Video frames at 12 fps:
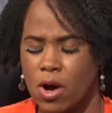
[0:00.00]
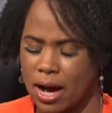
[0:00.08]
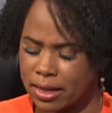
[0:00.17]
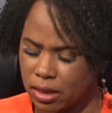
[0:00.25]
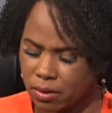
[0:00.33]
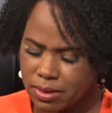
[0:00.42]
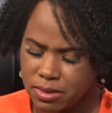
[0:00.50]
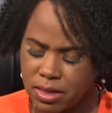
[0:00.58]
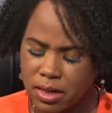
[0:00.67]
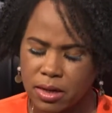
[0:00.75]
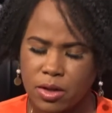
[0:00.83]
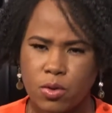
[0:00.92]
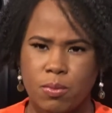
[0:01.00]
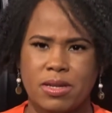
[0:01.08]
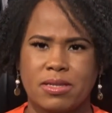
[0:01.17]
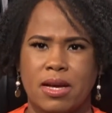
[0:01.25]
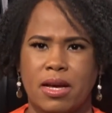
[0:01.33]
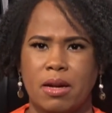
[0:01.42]
a través del río
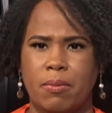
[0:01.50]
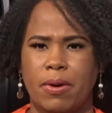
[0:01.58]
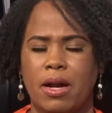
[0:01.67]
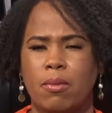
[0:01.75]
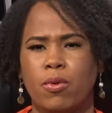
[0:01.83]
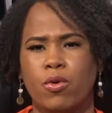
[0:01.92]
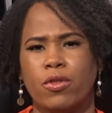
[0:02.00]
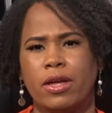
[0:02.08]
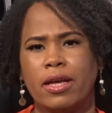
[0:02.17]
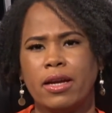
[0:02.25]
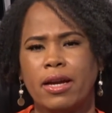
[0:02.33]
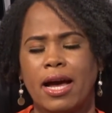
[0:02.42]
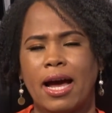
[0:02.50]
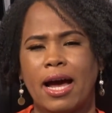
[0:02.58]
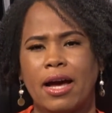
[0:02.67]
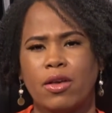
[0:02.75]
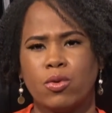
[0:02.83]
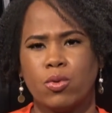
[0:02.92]
Masacre para poder
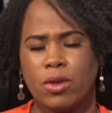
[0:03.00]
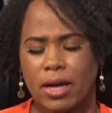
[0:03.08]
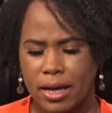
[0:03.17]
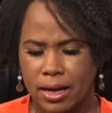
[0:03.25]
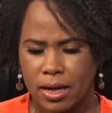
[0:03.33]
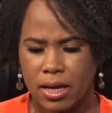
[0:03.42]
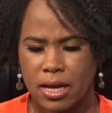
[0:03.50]
ayudar